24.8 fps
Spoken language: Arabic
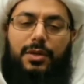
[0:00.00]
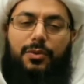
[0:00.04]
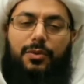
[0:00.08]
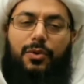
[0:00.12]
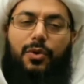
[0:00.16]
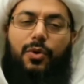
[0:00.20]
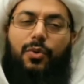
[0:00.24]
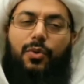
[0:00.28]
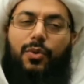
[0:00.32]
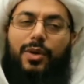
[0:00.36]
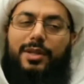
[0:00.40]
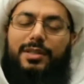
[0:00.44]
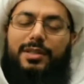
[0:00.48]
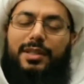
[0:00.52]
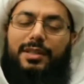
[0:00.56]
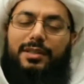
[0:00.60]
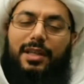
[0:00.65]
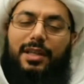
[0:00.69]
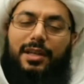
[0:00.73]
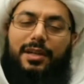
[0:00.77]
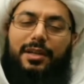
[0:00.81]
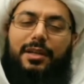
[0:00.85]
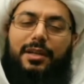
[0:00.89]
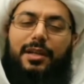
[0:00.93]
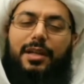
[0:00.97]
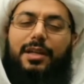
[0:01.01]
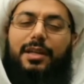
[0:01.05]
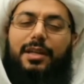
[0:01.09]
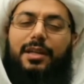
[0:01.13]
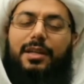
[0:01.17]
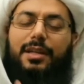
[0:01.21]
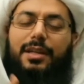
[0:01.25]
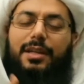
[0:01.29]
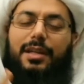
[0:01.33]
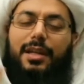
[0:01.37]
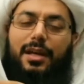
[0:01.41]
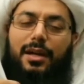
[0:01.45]
وهو
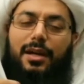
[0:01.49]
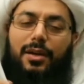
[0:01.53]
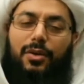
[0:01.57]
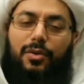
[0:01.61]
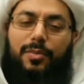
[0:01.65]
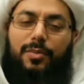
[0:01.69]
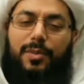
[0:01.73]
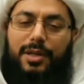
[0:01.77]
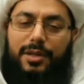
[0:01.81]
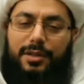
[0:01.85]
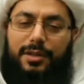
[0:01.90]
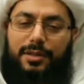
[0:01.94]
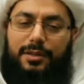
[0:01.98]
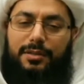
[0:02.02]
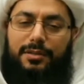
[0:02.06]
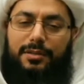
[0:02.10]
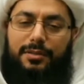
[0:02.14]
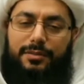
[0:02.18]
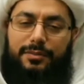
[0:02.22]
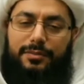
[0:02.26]
تطرق إلى عمر